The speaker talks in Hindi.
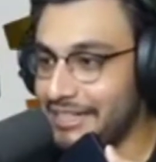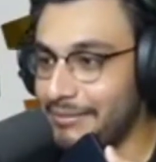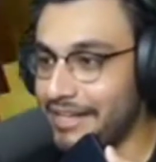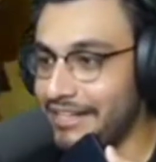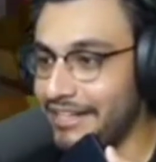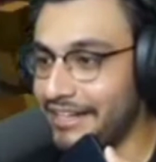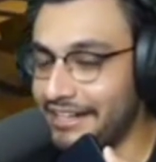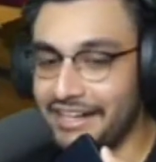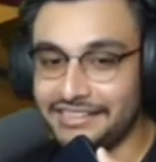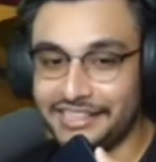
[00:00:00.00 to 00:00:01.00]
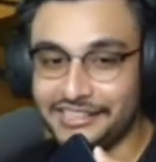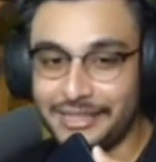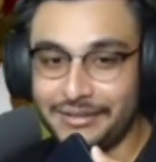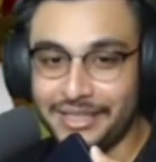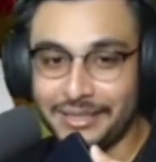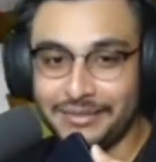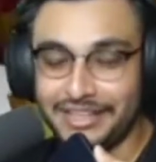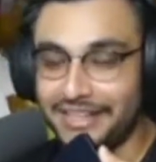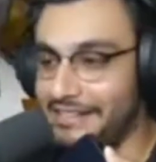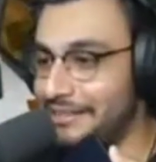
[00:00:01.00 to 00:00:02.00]
रहा ईशान भाई अकेला अकेला ऐसा ईशान भाई के
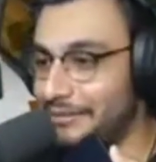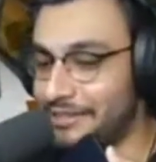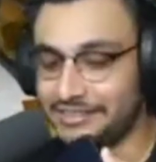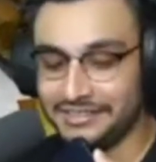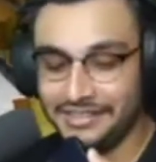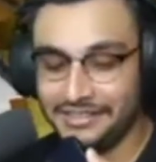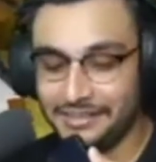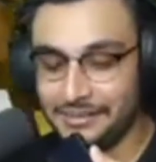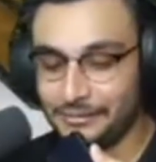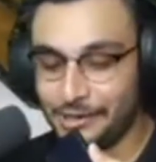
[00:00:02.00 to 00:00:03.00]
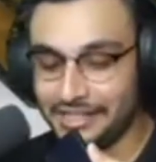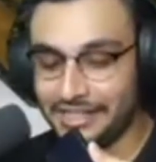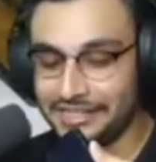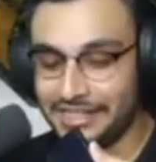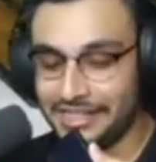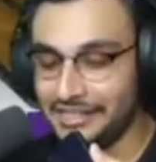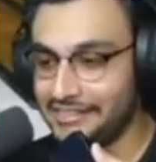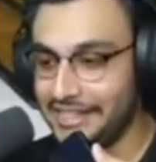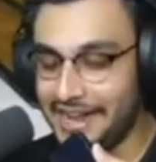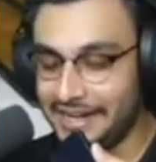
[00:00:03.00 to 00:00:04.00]
बिना यार ऐसा बहुत बहुत ऐसा
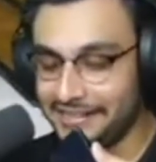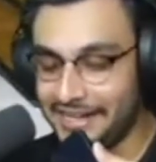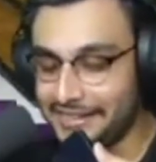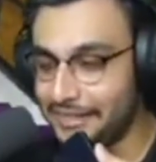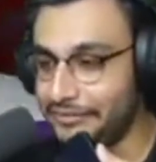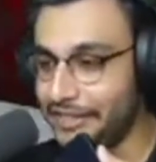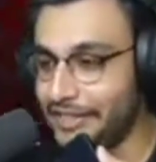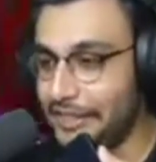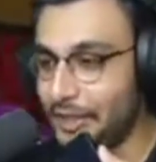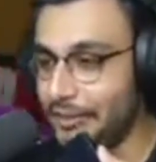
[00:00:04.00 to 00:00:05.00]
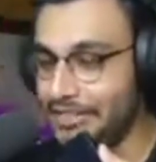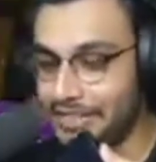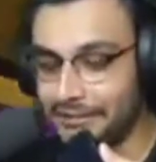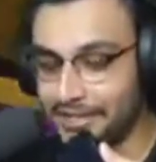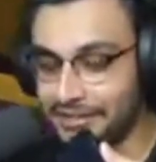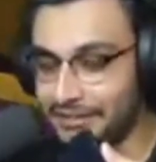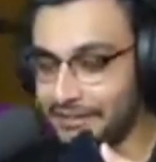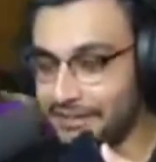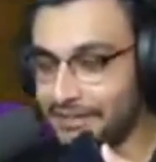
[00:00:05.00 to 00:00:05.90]
सैड सैड सा फील कर रहा हूँ मैं ईशान भाई